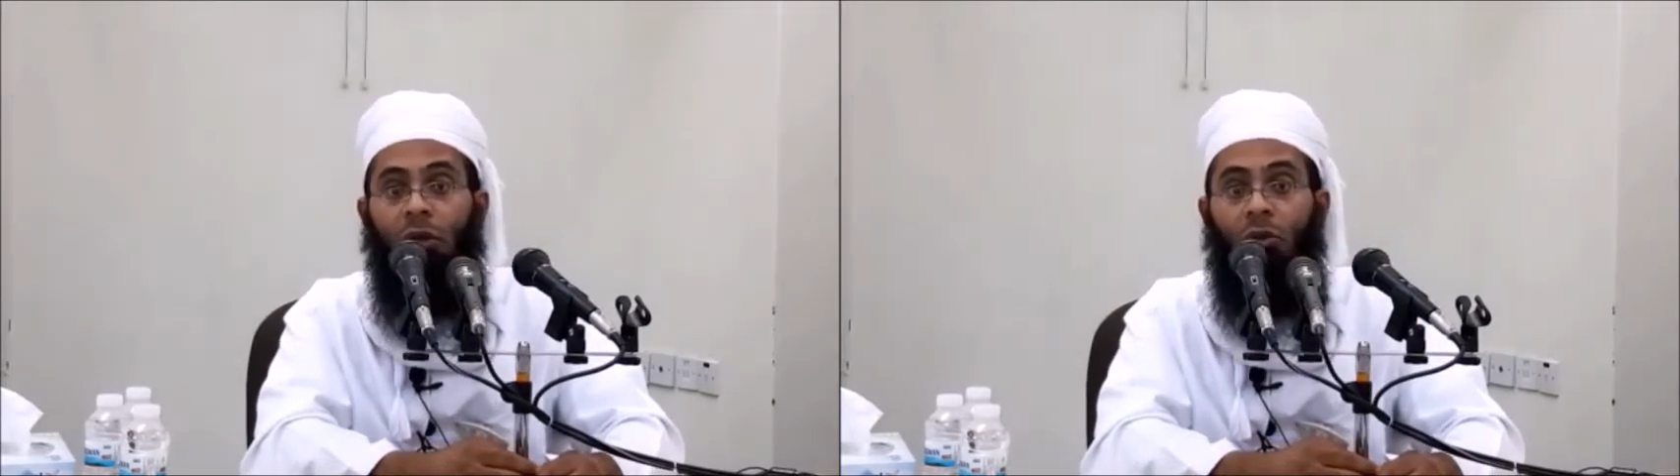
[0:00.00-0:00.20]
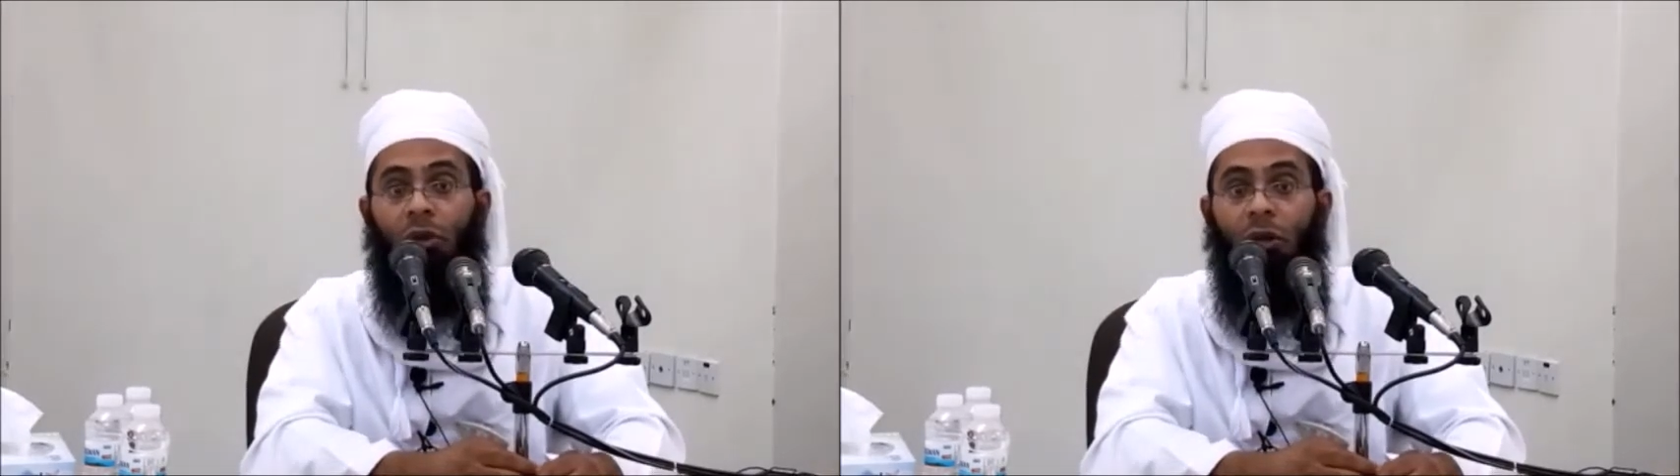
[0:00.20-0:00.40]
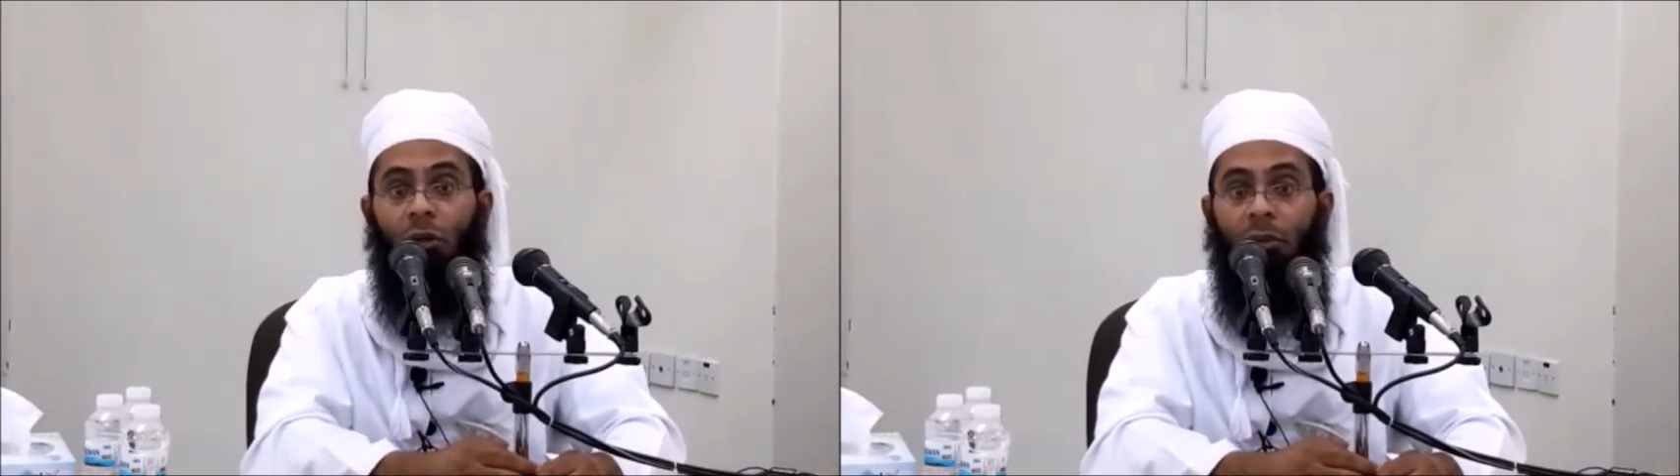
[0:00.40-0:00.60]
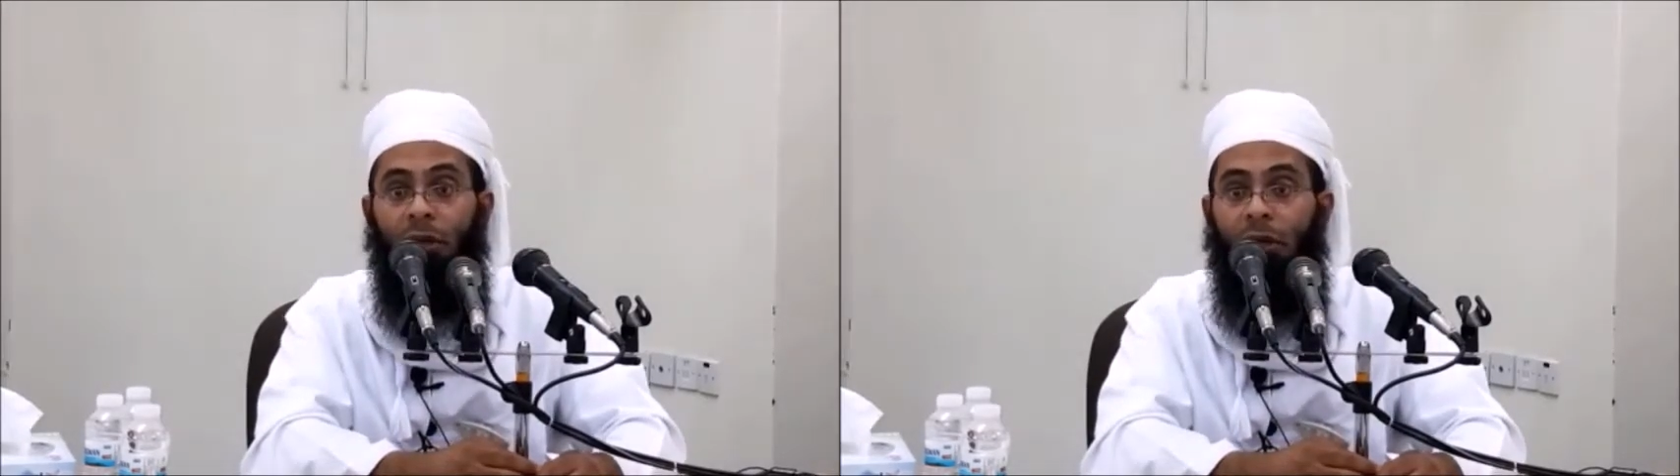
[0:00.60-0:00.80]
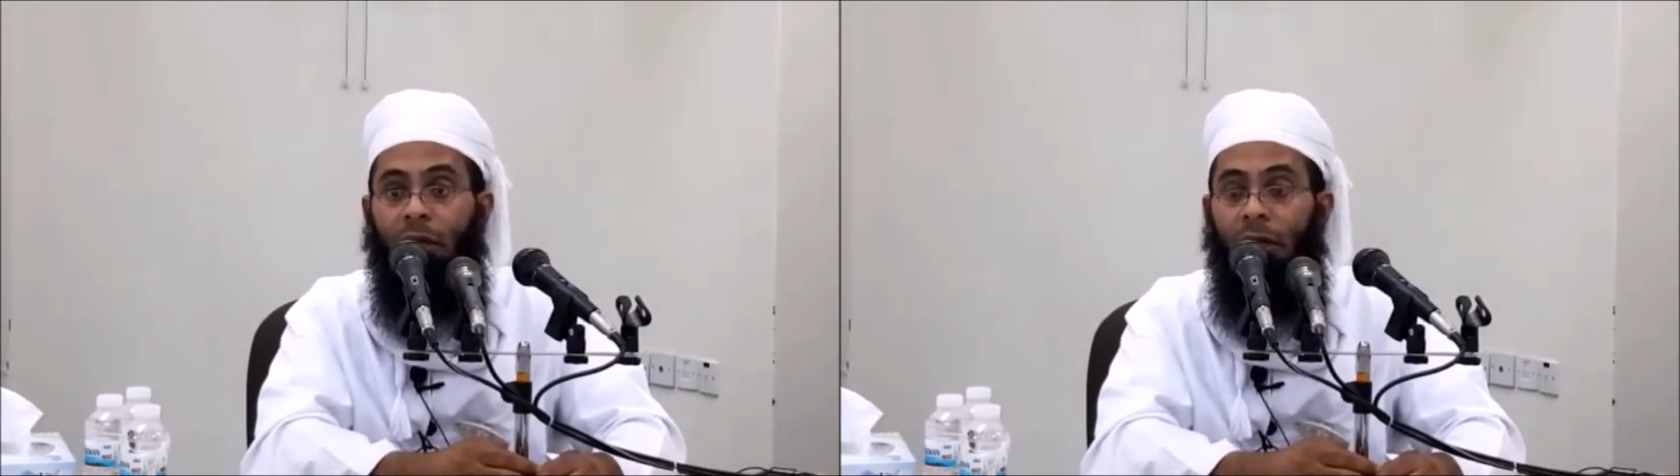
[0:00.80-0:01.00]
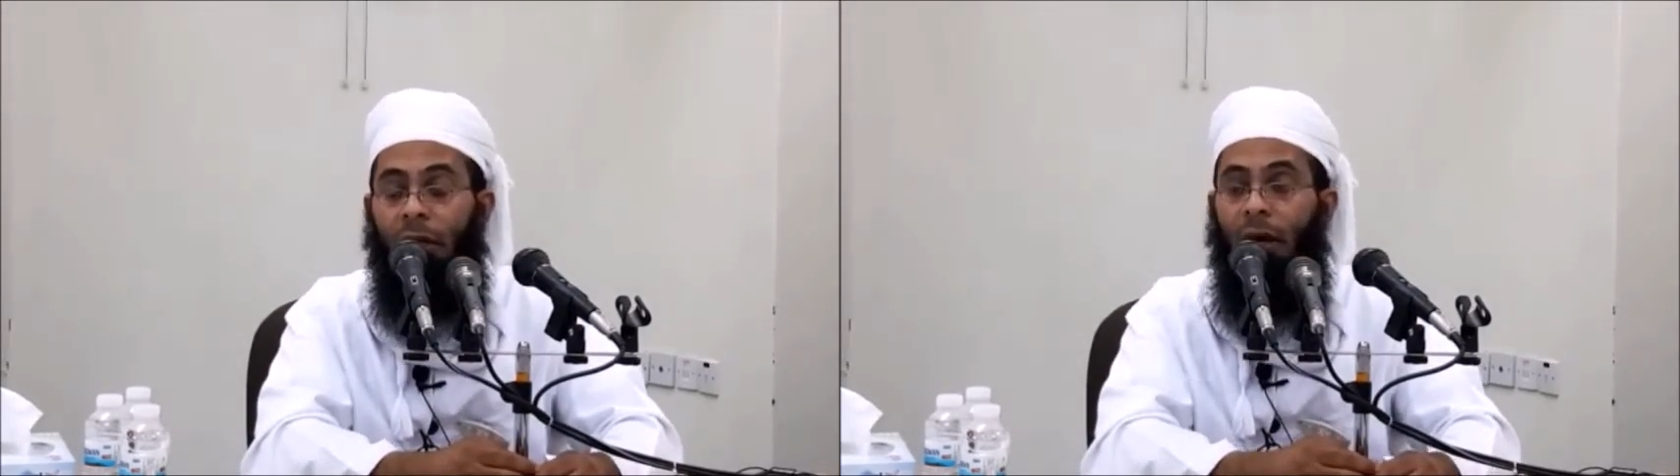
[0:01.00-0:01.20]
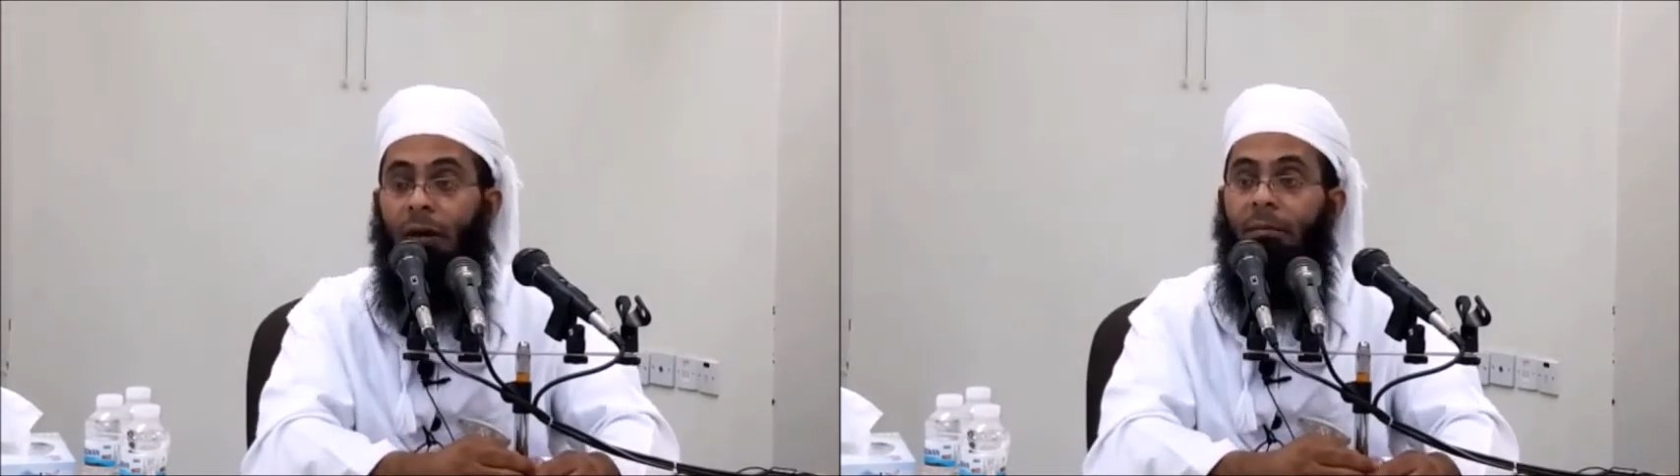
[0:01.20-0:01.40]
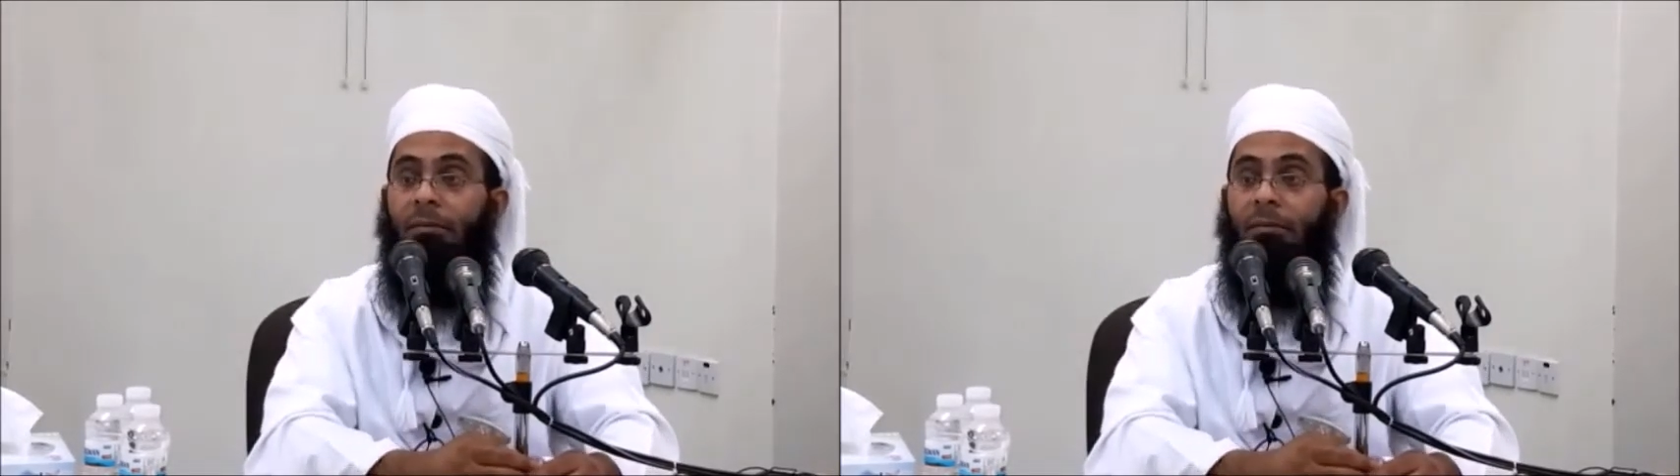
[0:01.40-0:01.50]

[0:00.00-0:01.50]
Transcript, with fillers: يكثر من ذكر الله